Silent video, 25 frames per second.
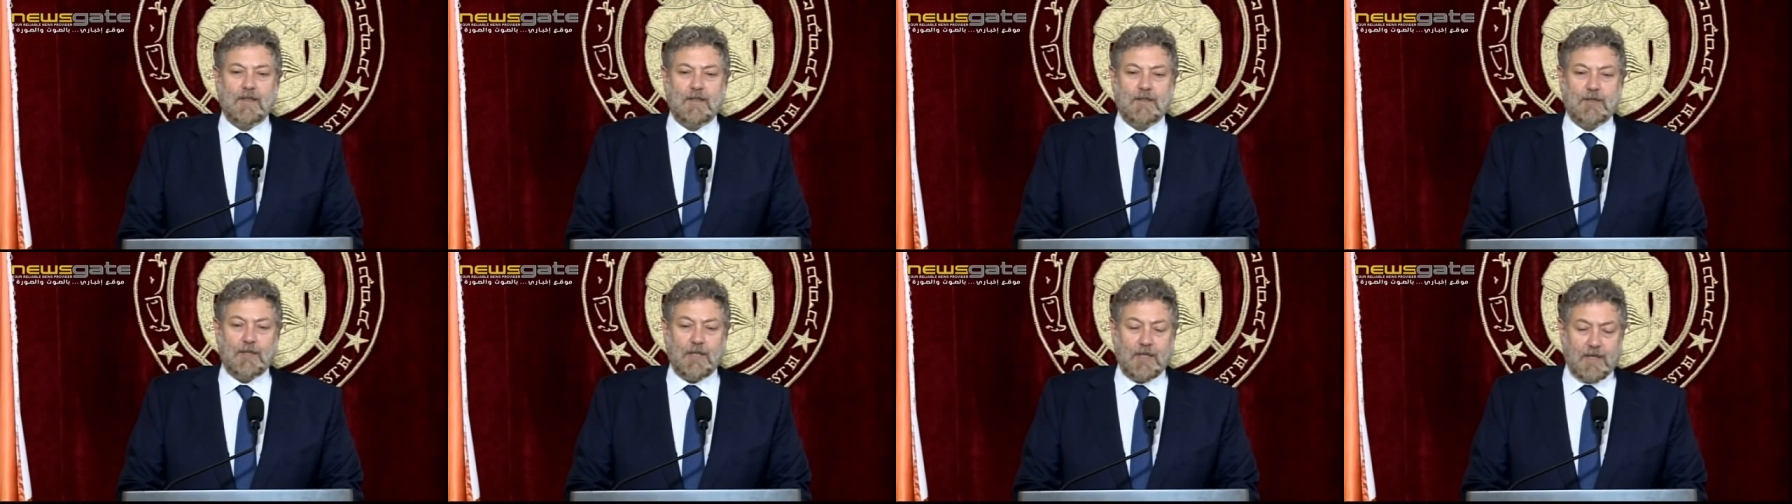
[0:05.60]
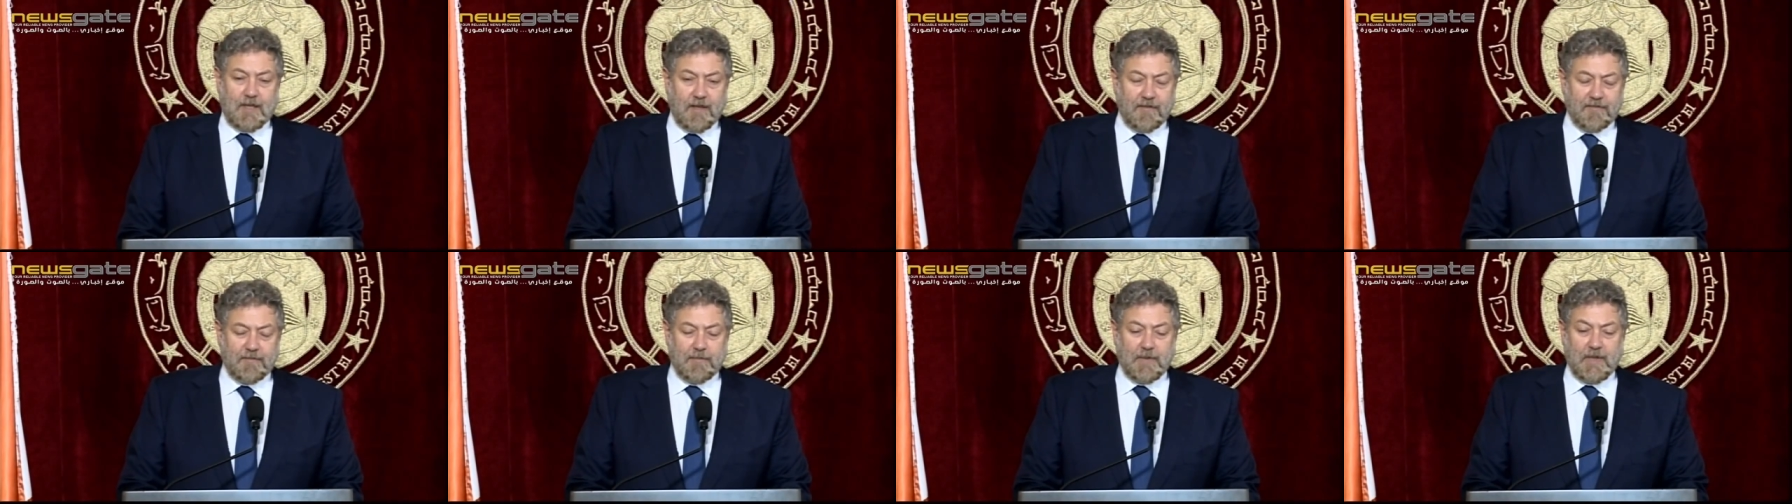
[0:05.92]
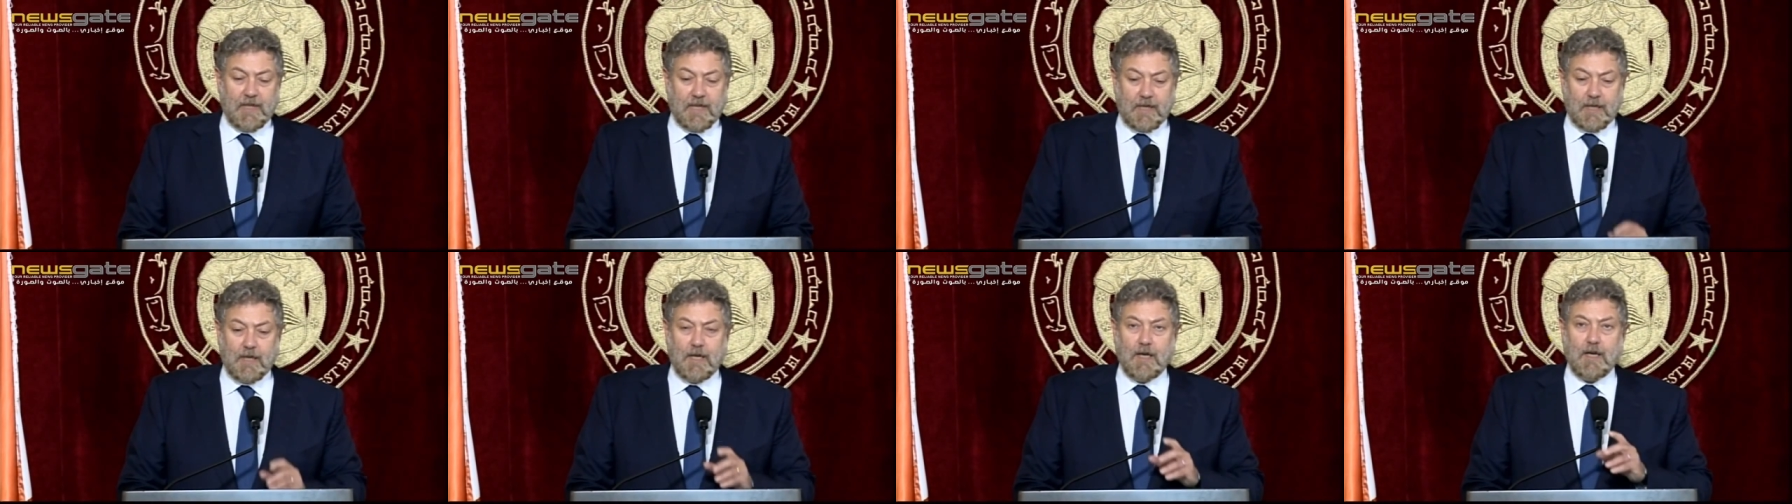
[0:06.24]
تشرفت
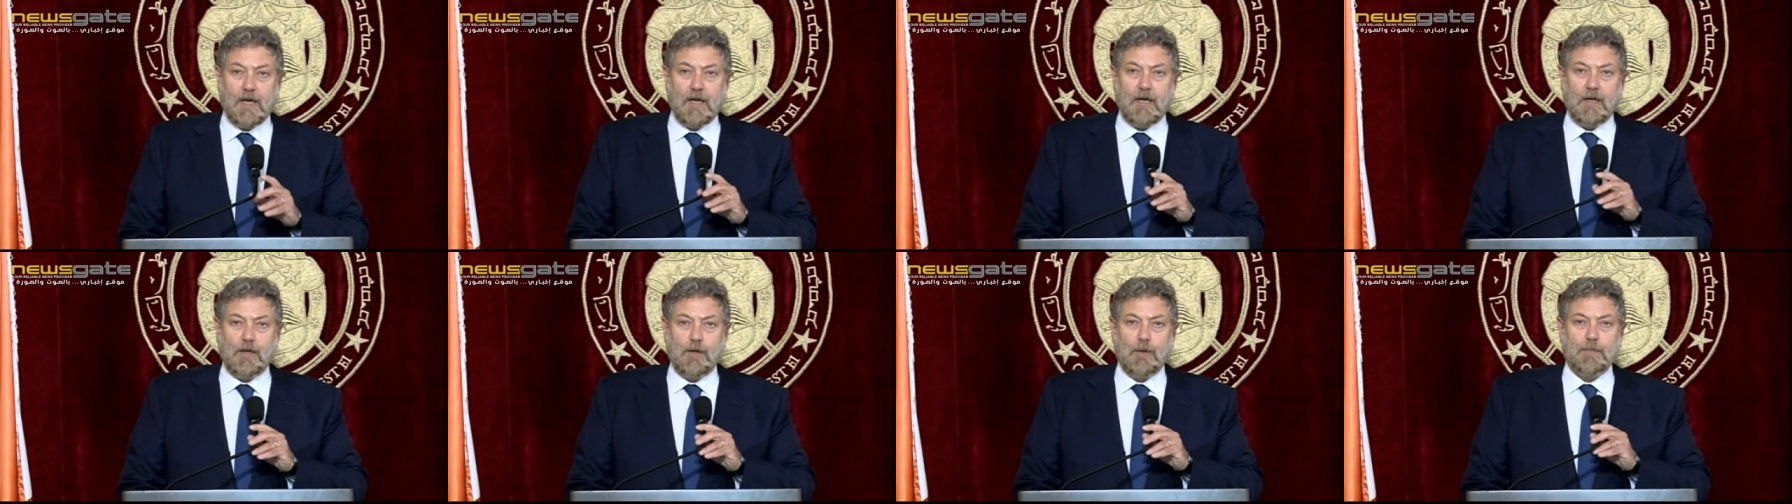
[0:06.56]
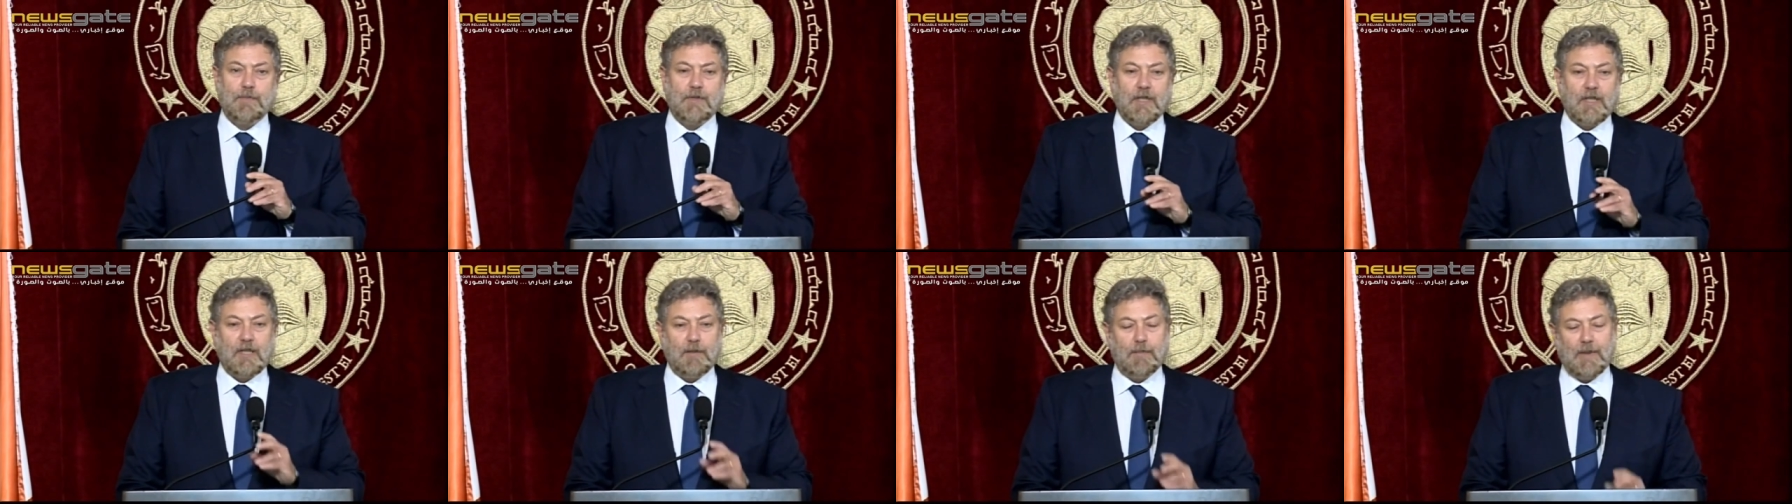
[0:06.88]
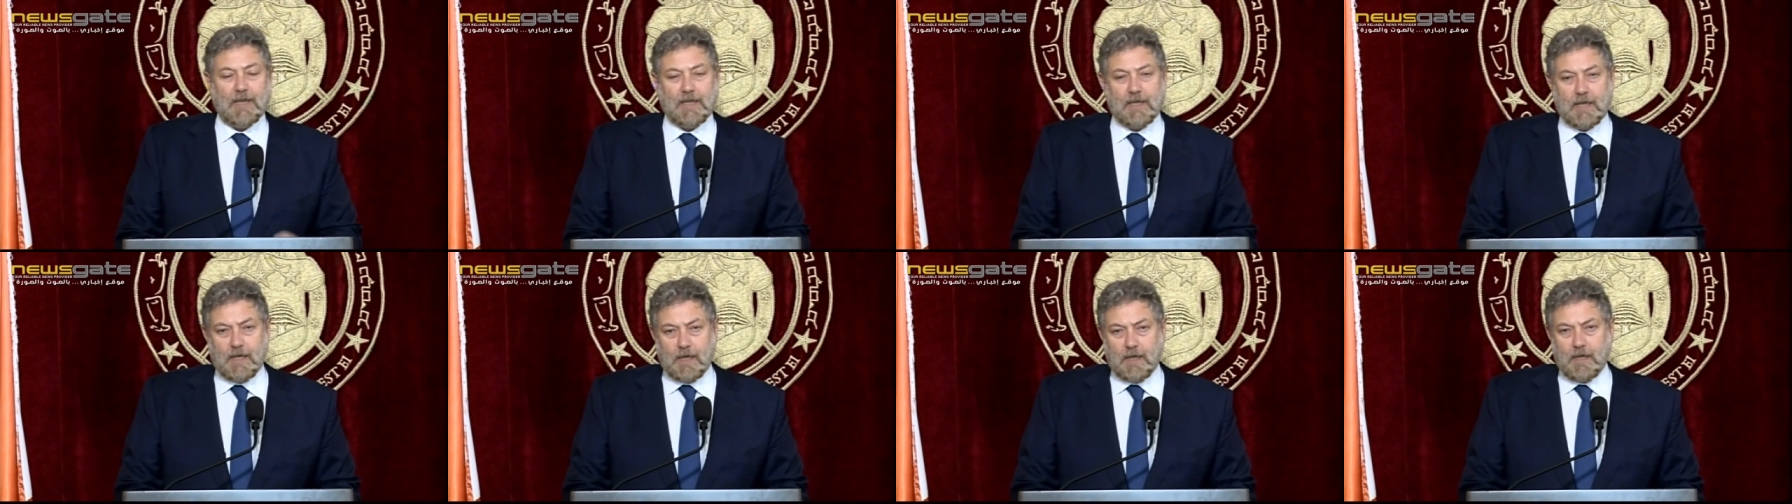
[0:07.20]
بلقاء غبطة
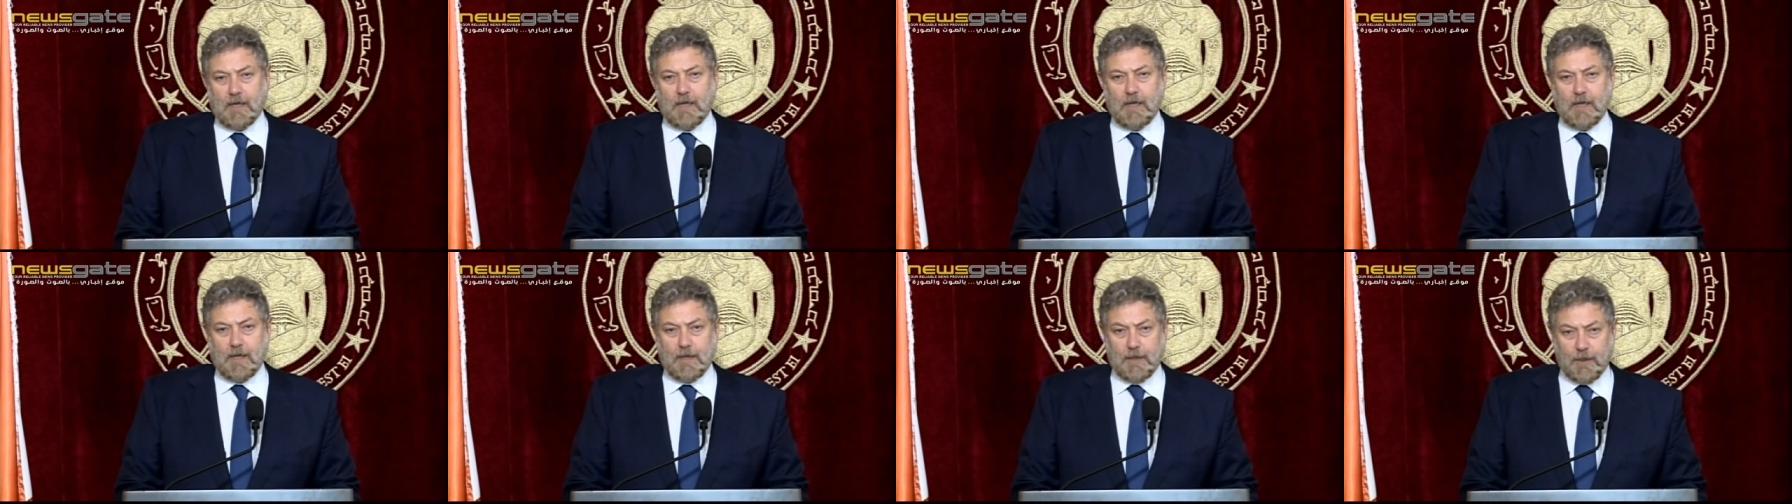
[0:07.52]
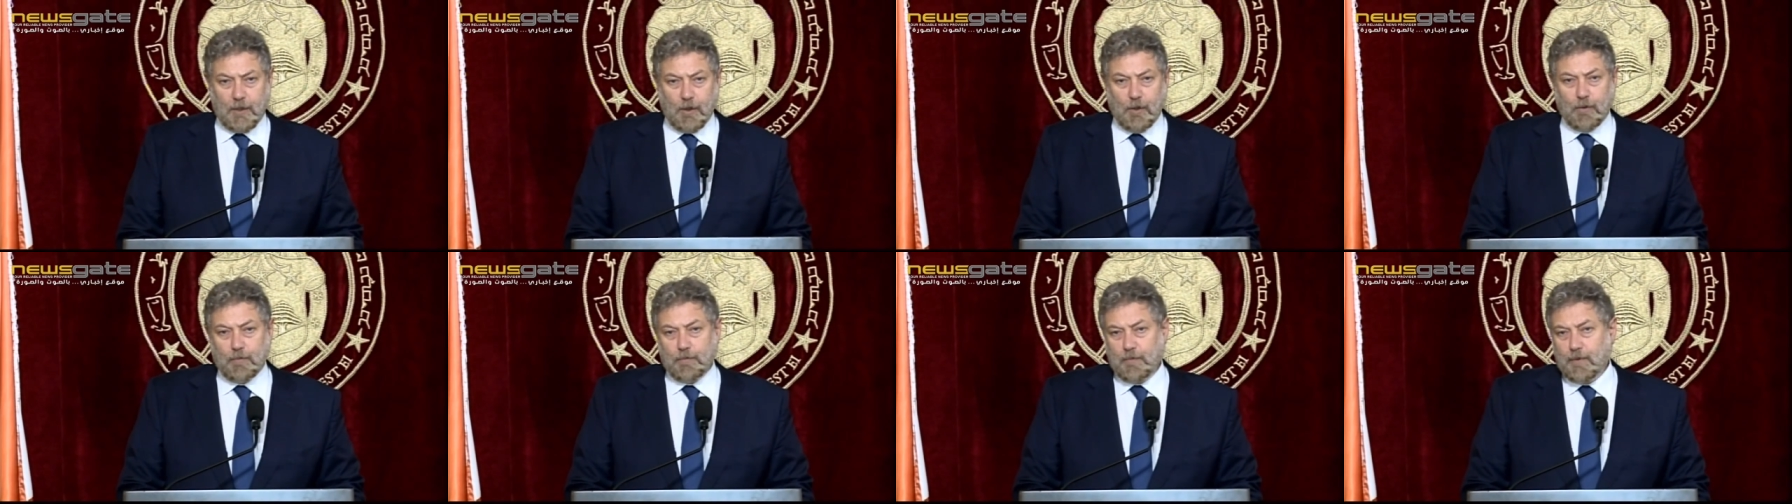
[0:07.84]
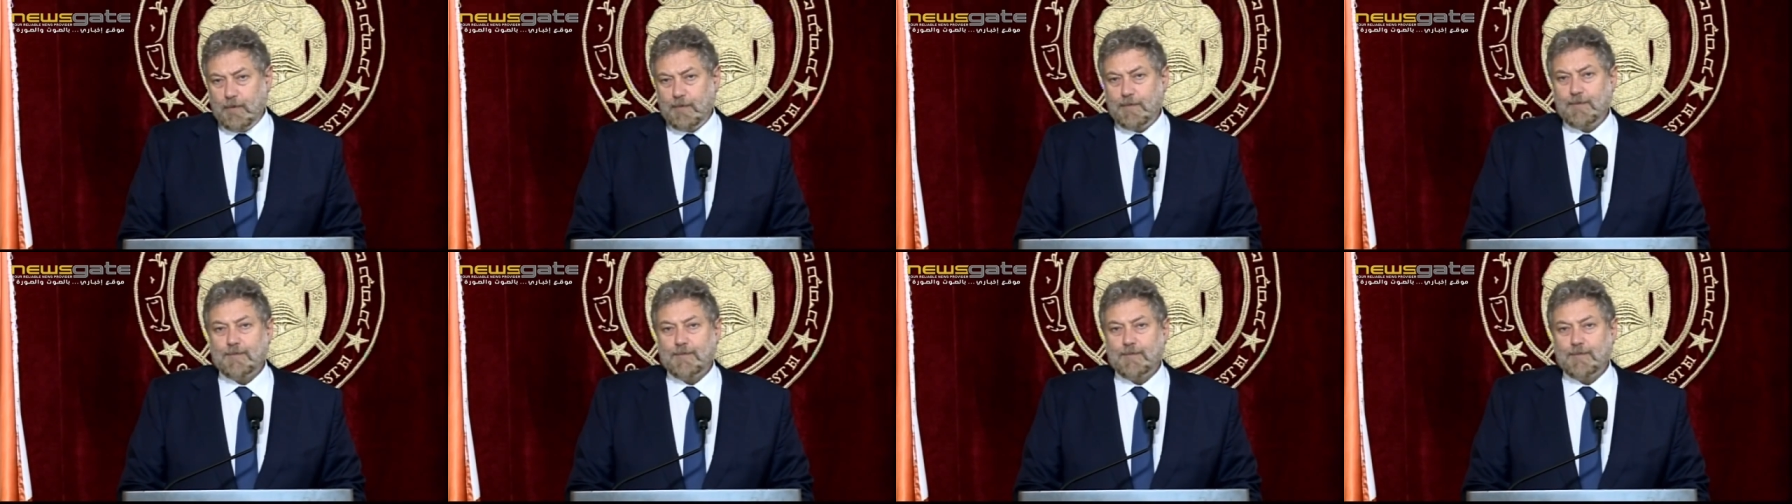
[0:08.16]
البطرك اليوم